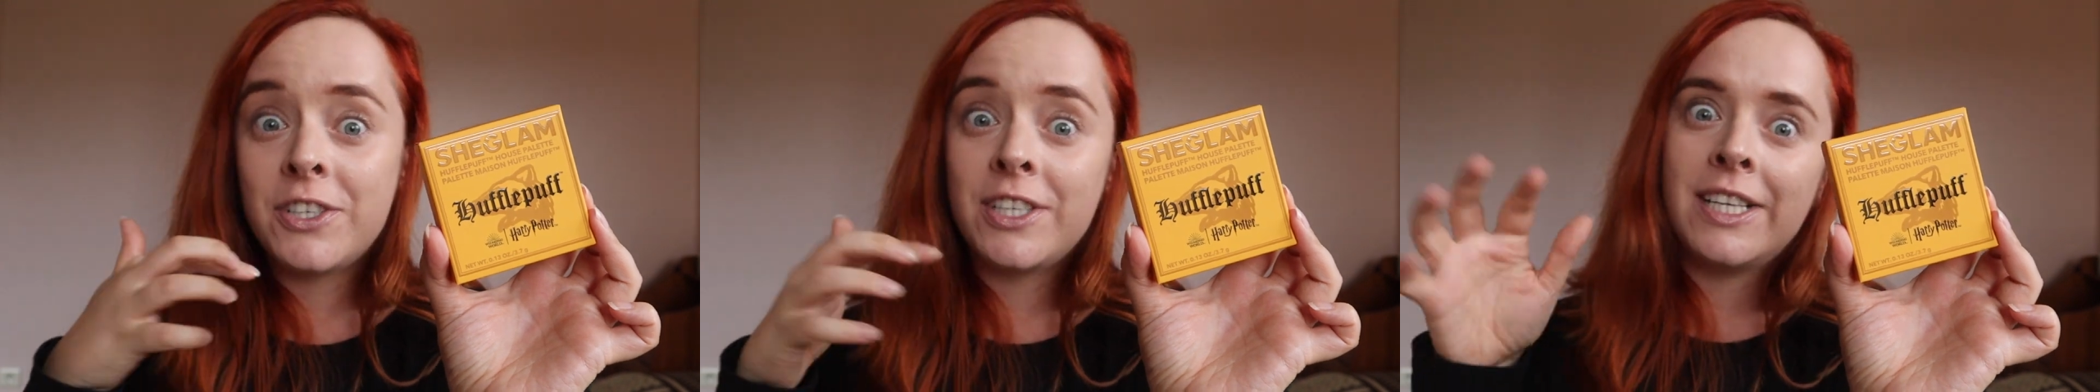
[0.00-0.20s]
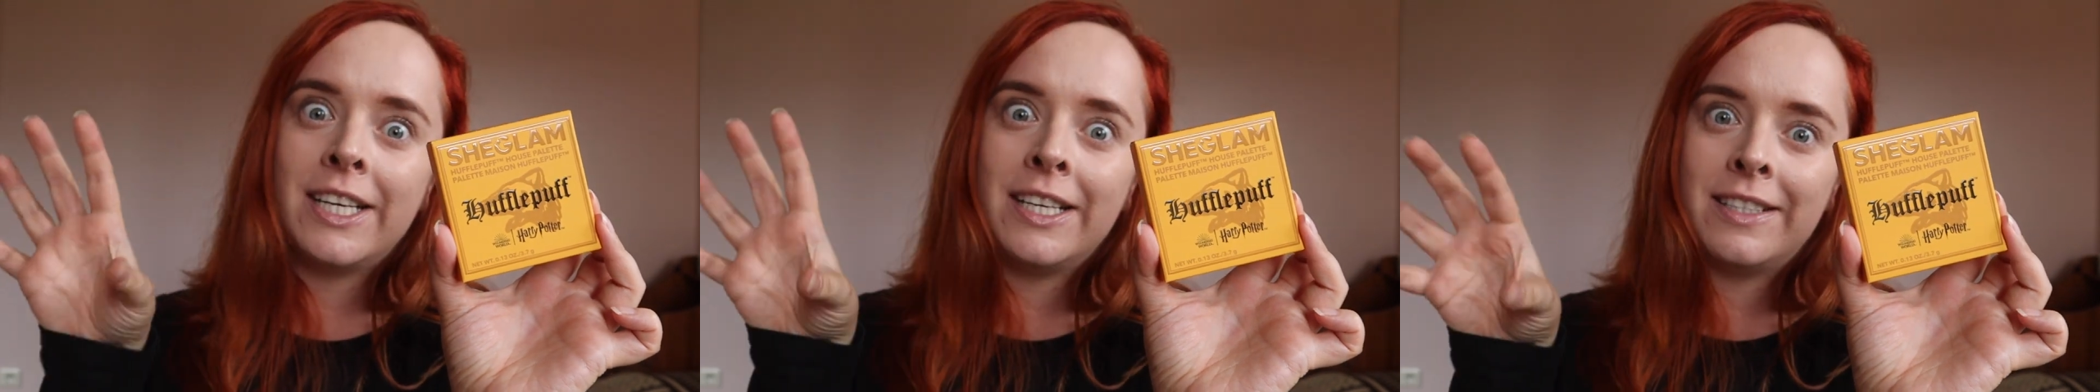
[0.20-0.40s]

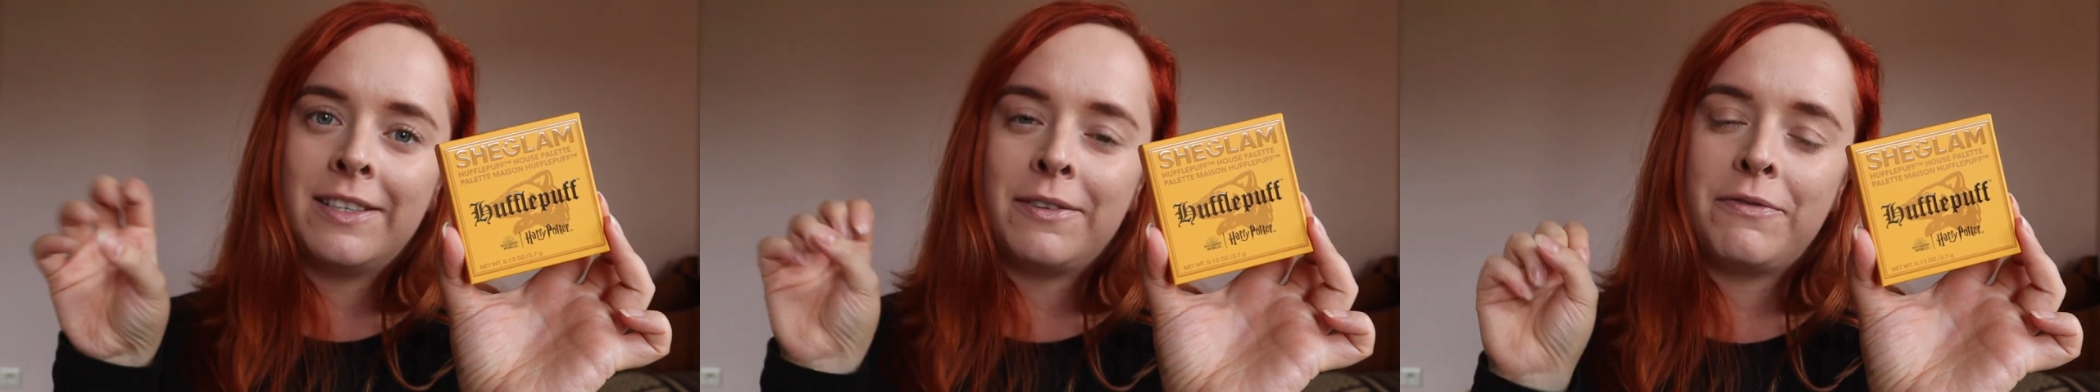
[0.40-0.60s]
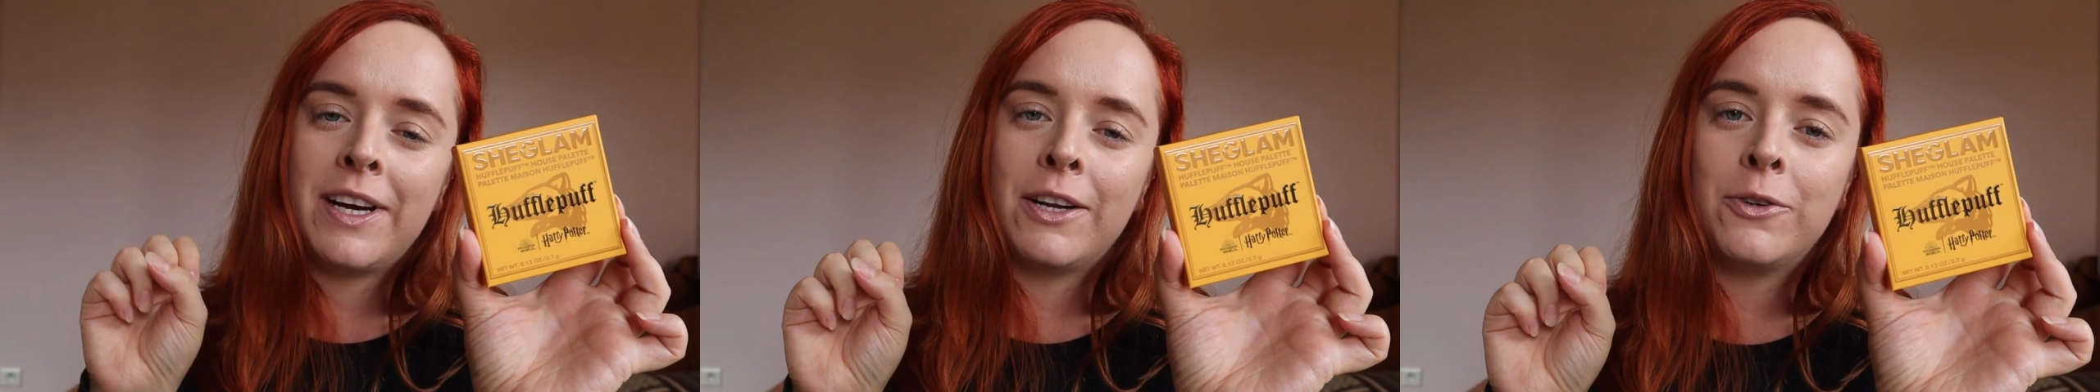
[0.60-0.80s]
j'ai
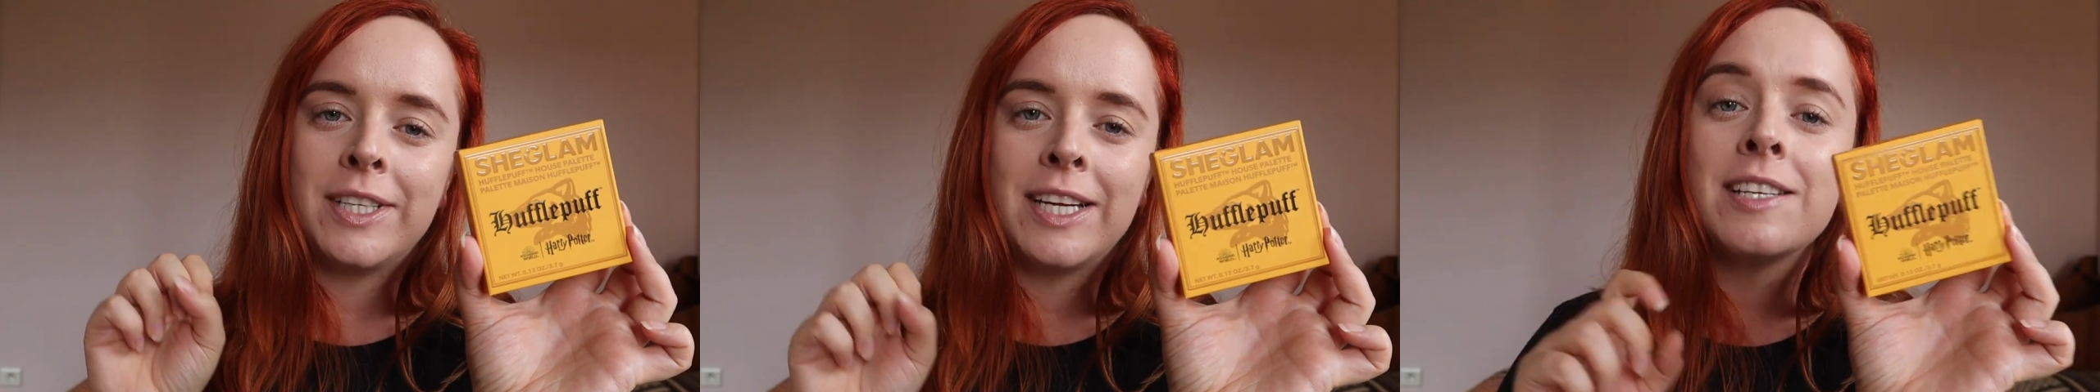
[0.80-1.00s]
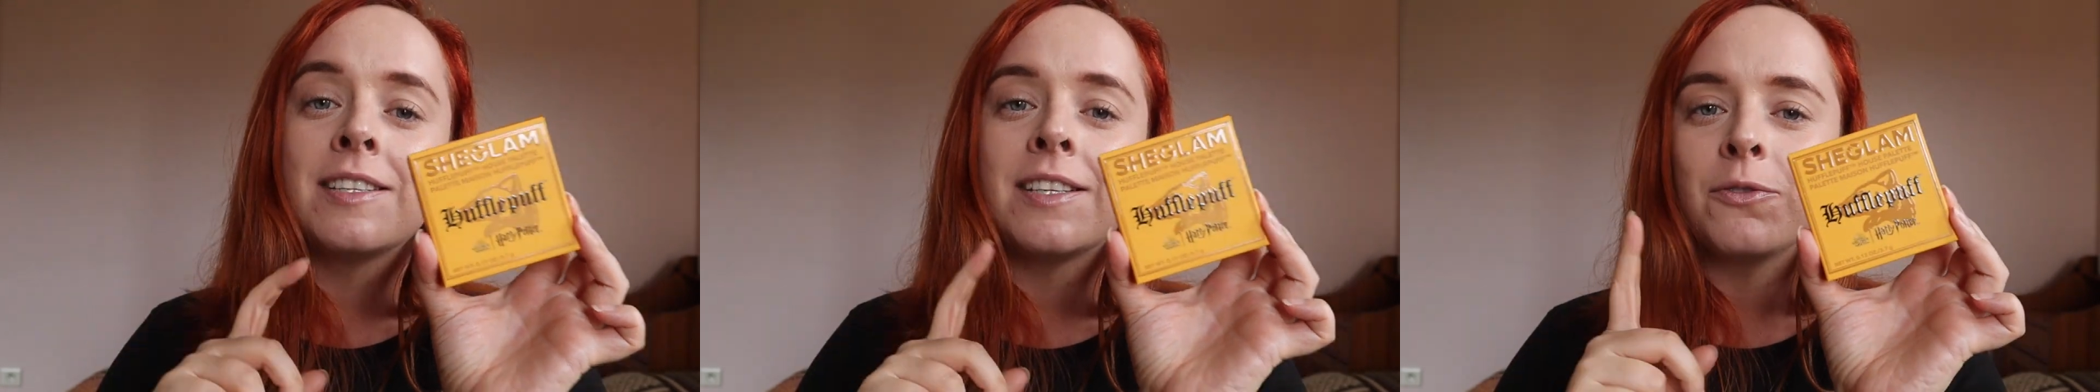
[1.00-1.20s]
été faire le
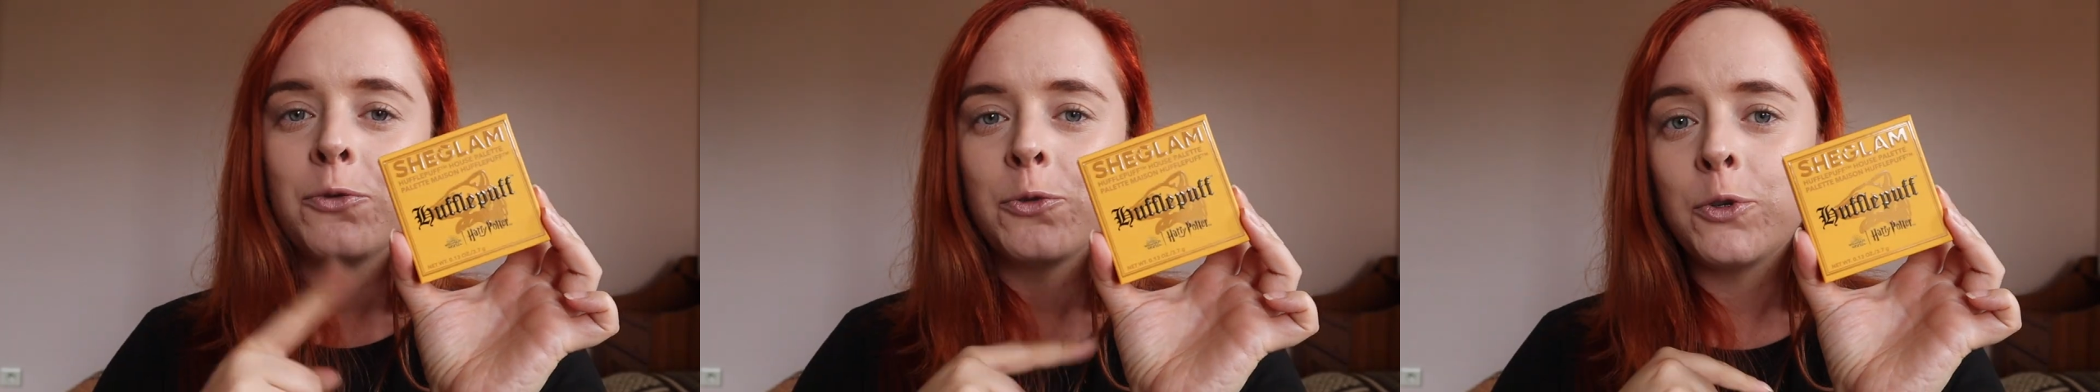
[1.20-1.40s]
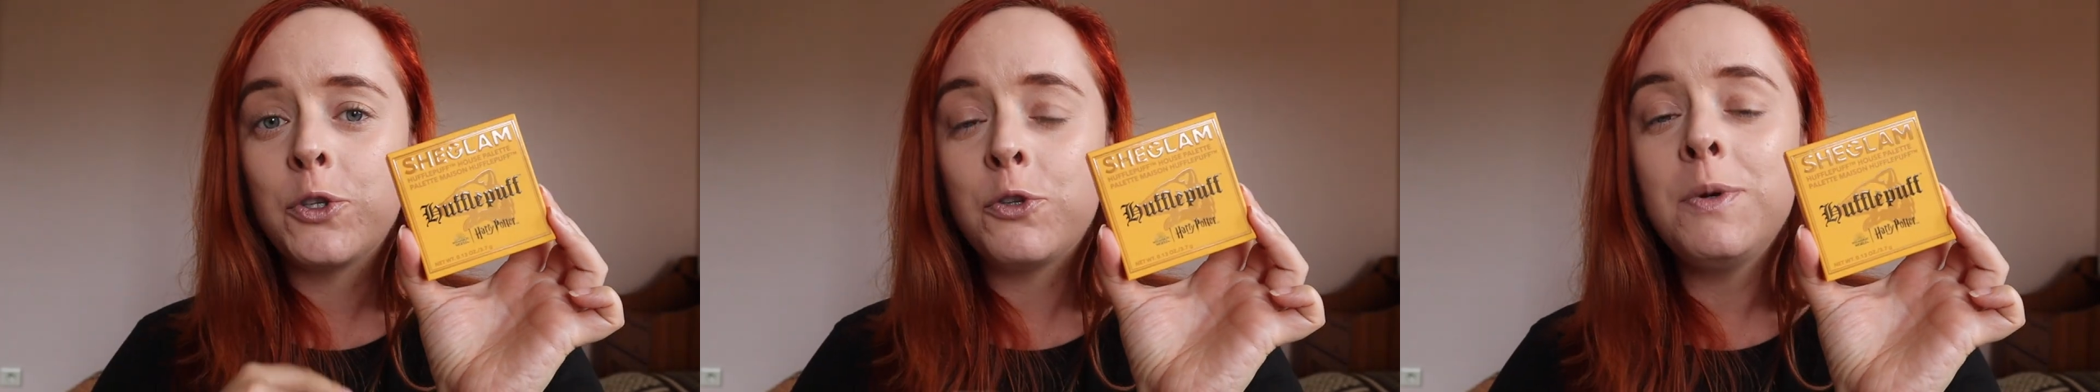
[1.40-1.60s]
test et
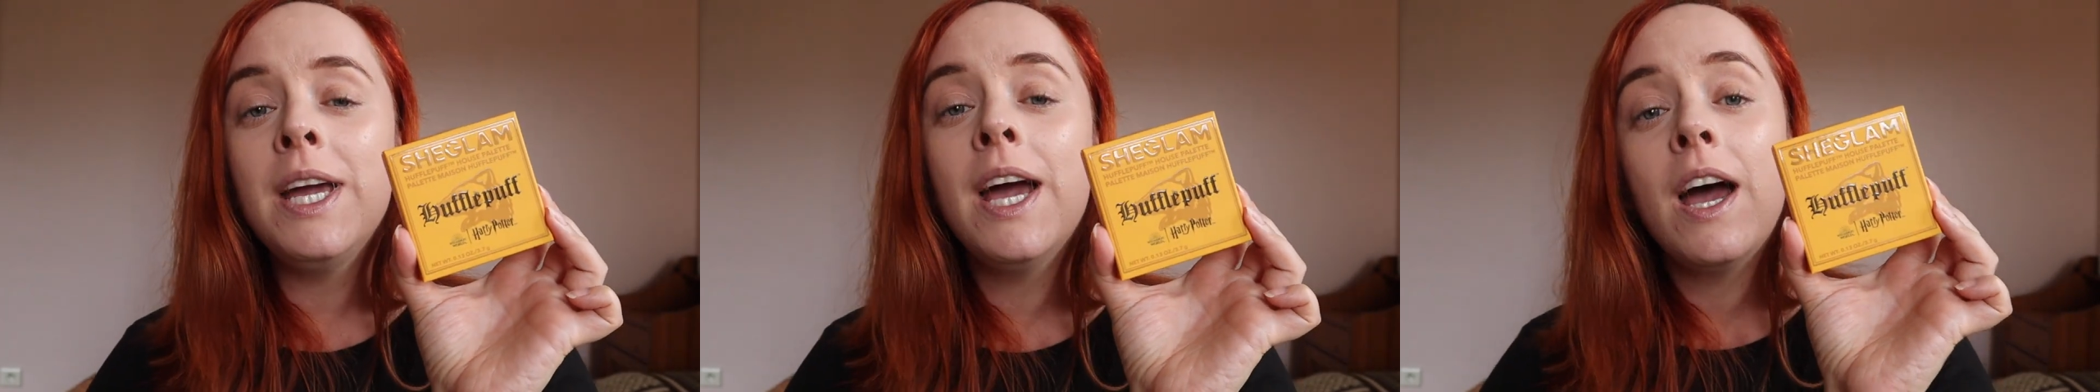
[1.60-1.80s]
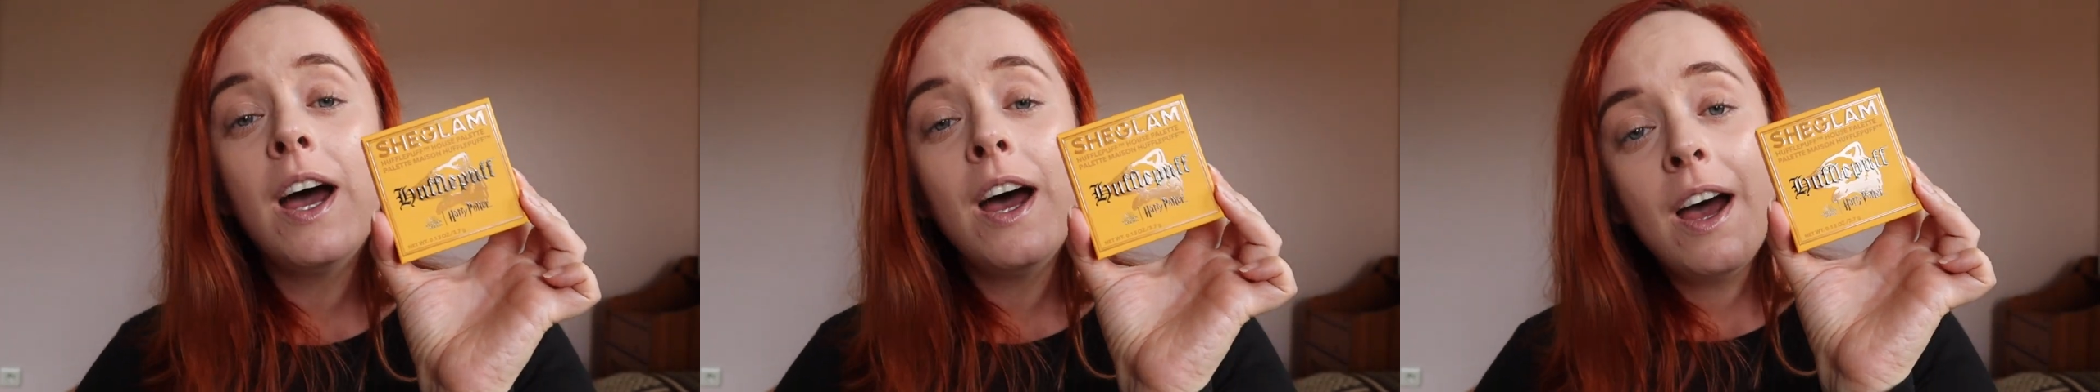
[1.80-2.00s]
donc je suis